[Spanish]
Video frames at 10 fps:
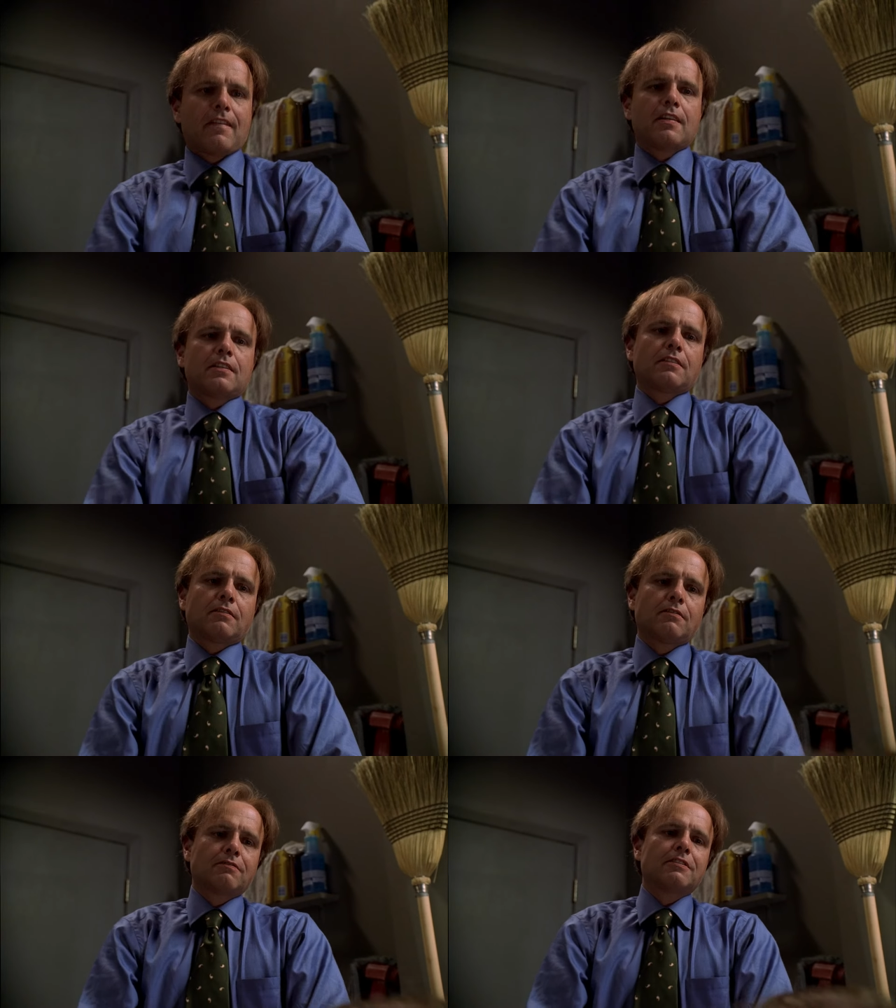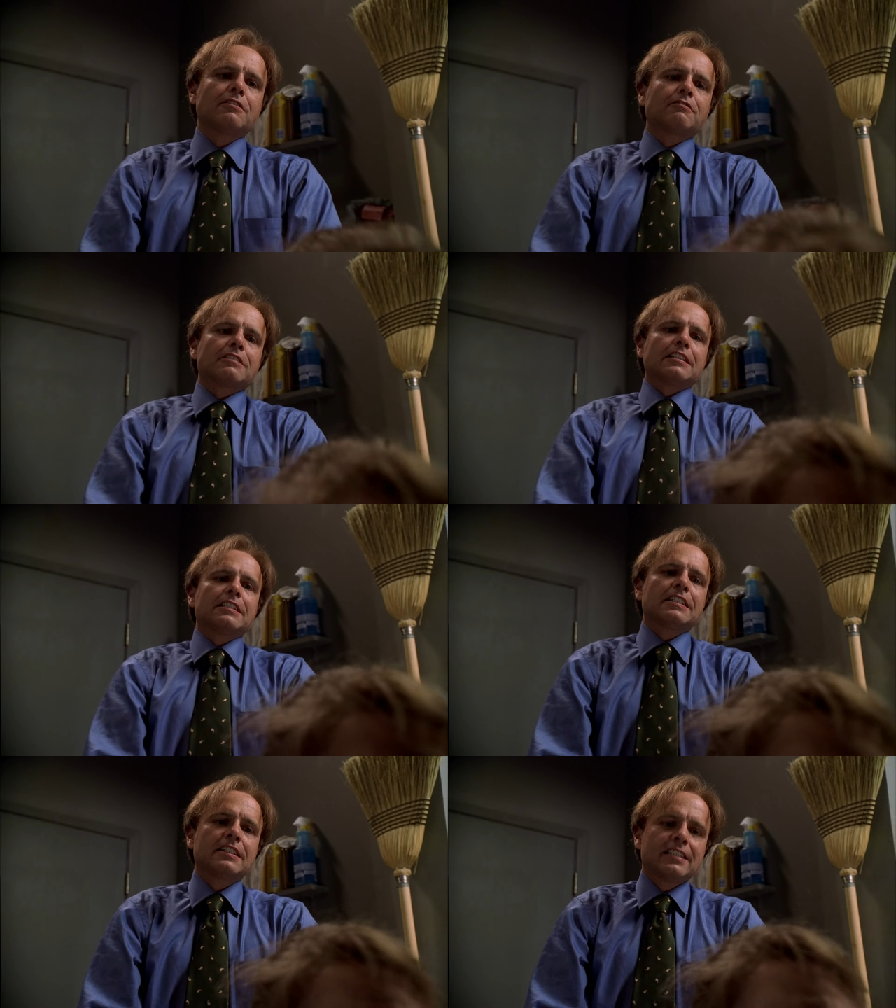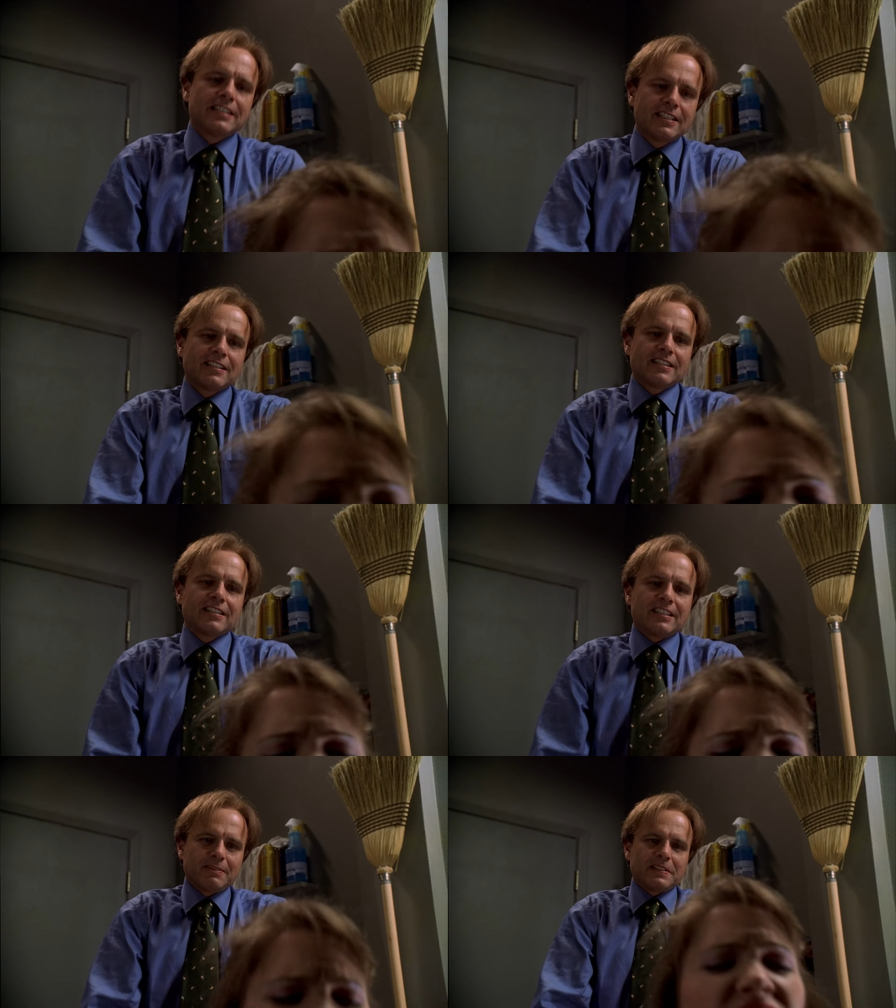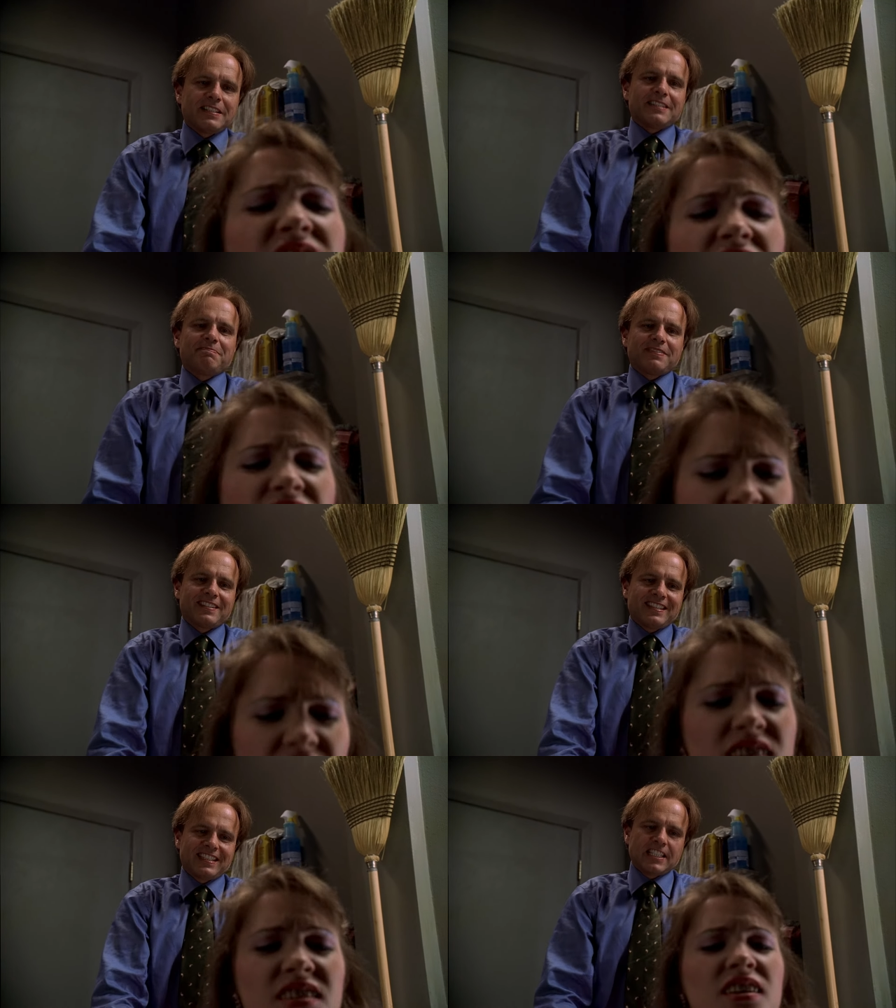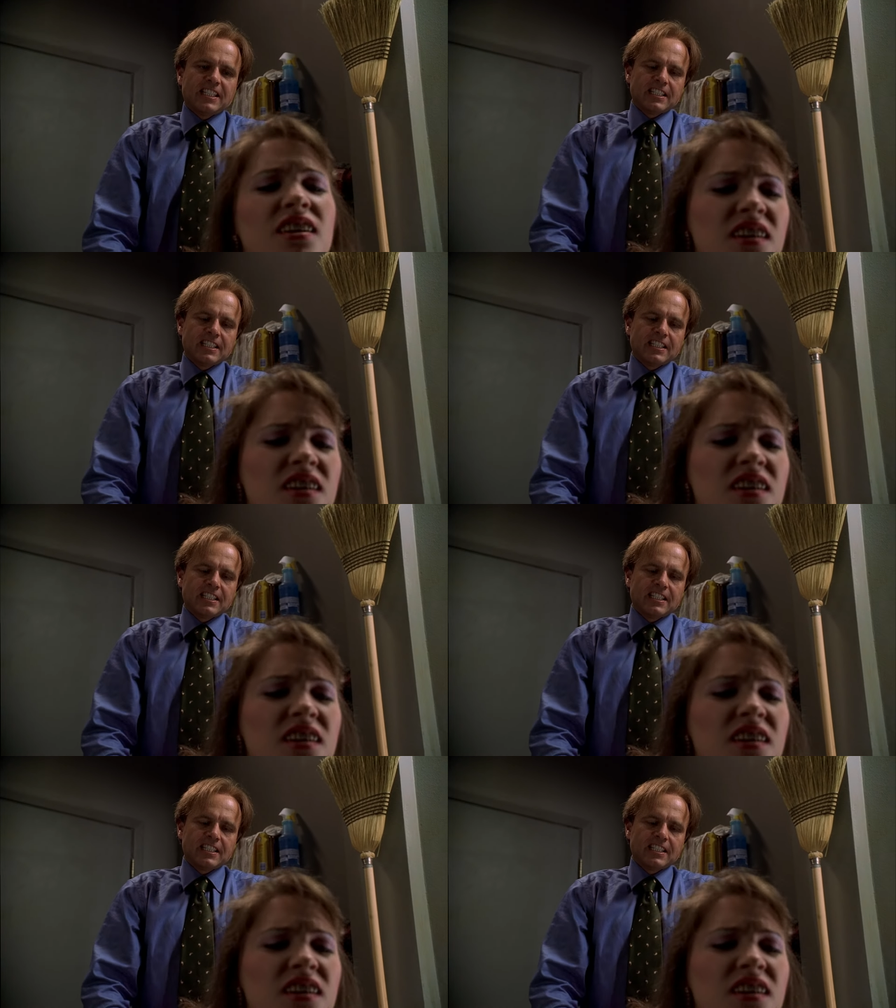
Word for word: Ella sufrió una humillación sexual por parte de Ralph